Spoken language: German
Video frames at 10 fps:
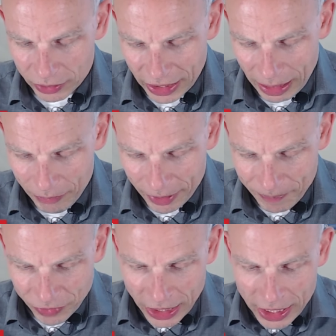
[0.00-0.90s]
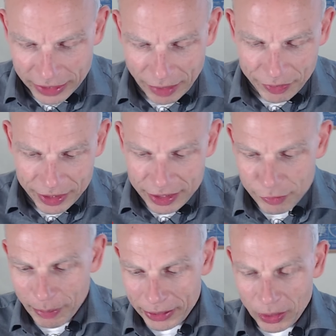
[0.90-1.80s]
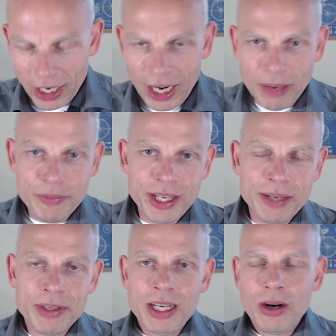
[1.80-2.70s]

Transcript: Und dann haben wir definitiv mal noch AMD